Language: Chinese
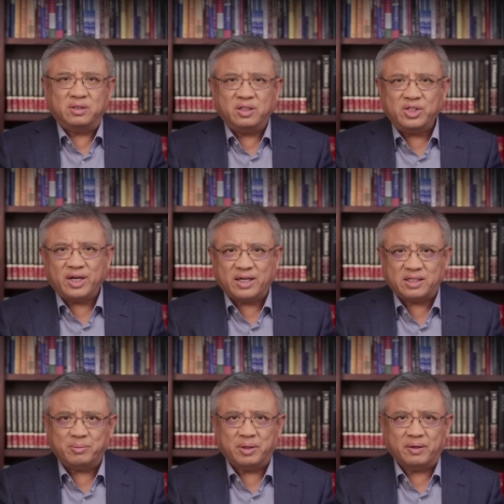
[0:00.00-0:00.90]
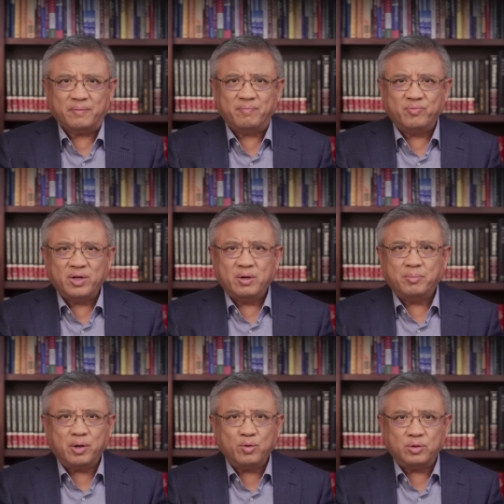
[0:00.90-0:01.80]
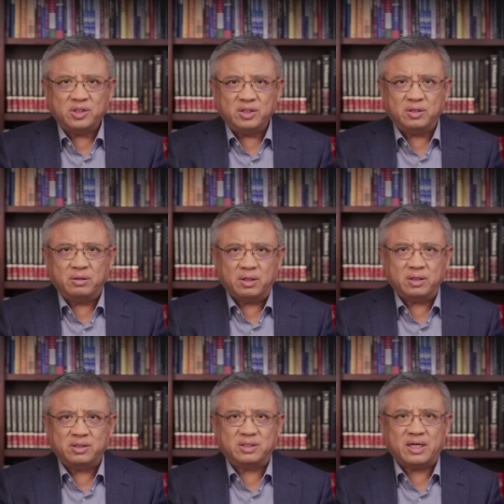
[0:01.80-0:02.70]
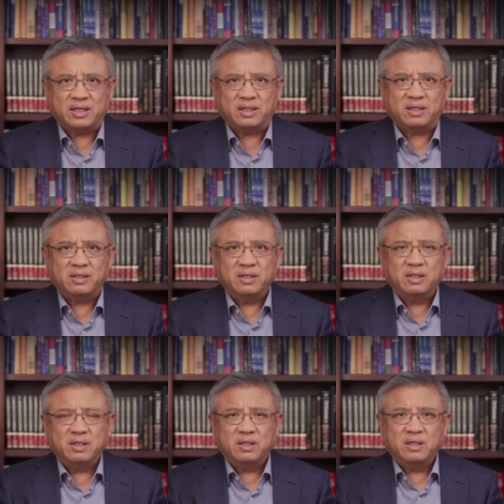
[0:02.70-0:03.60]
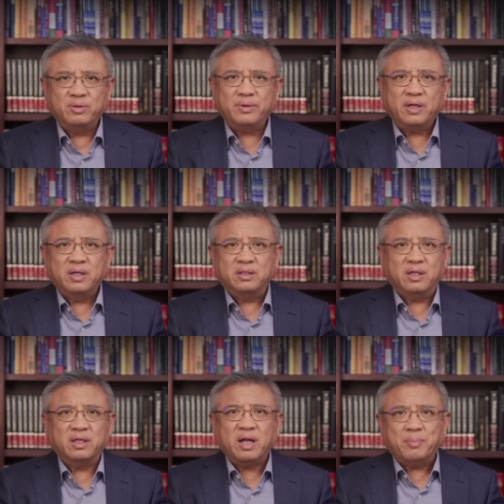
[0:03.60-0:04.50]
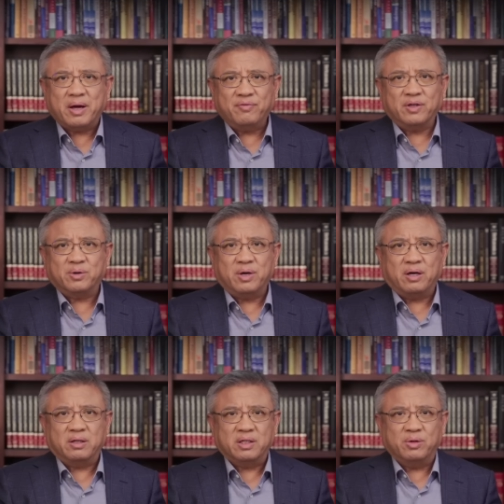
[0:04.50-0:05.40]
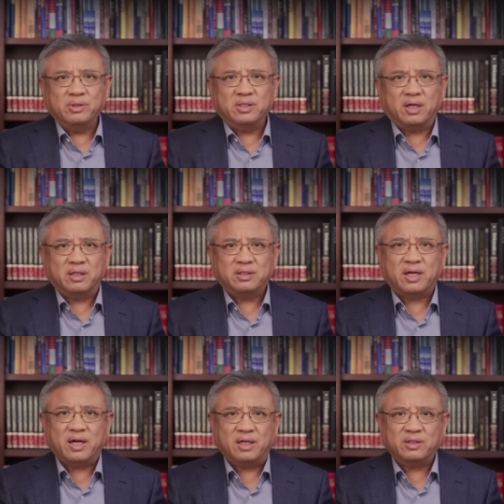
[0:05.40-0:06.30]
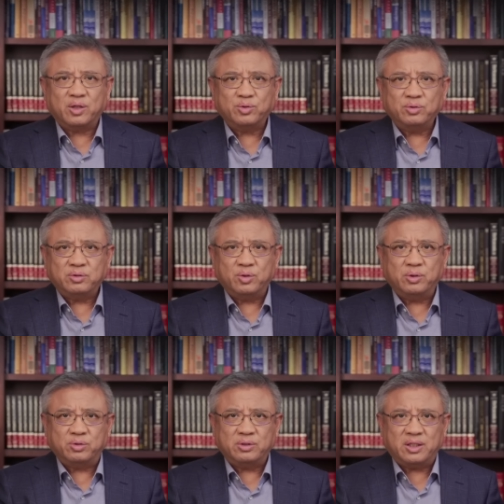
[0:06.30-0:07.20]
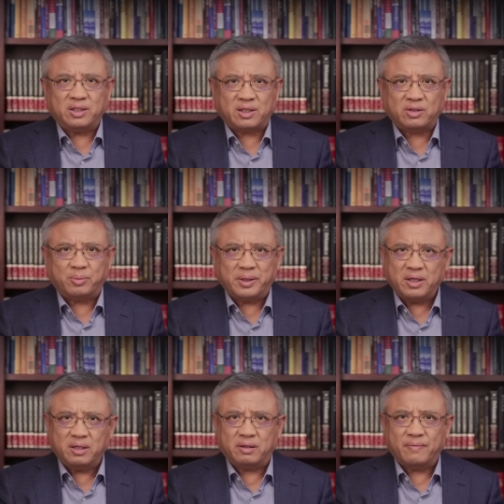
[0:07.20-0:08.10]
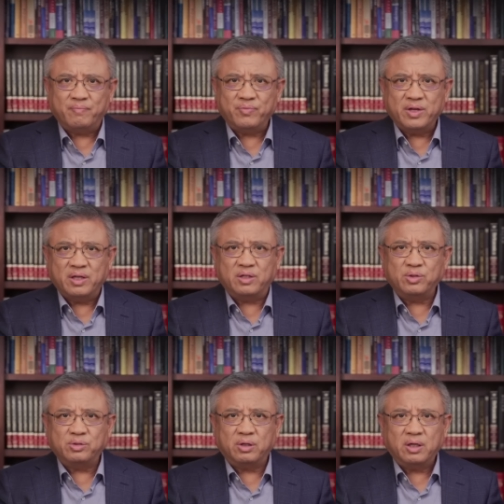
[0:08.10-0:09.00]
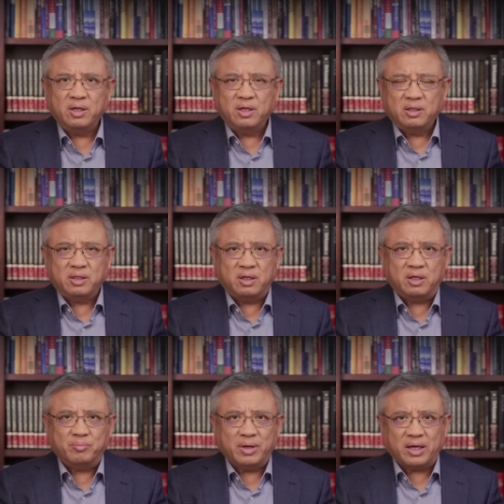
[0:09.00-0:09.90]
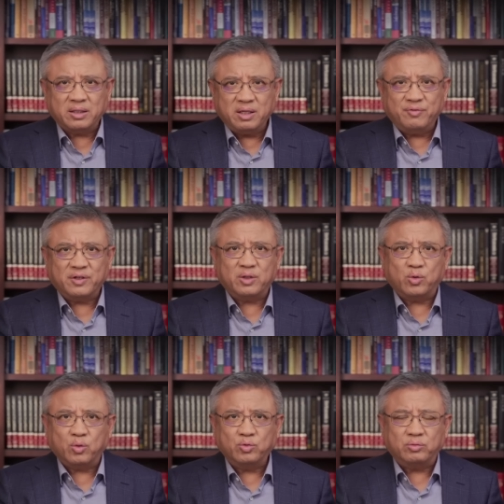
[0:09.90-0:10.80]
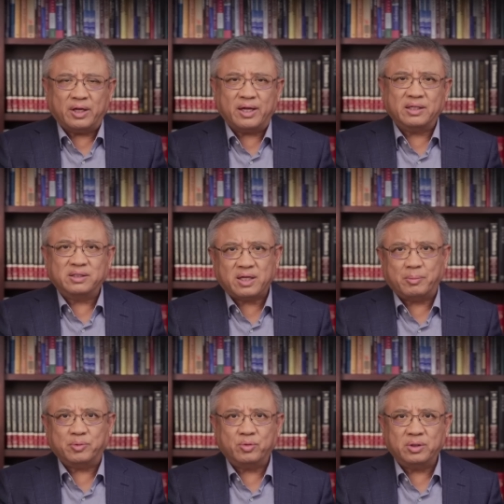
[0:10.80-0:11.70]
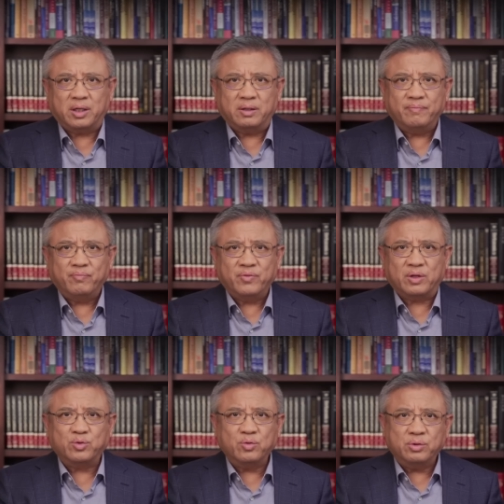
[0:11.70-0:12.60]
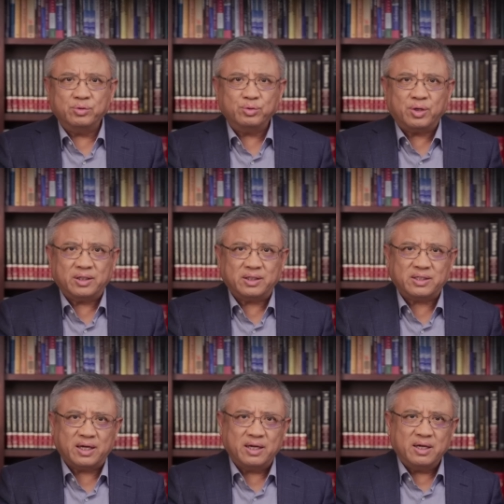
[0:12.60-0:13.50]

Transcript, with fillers: 一切海产品，包括进口的和自产的，因为你一旦排放的话，哈，理论上在海洋当中就会逐渐的达到平衡，也就是说。呃，每个地方的浓度呢，应该是差不多的。那中国渔船呢，在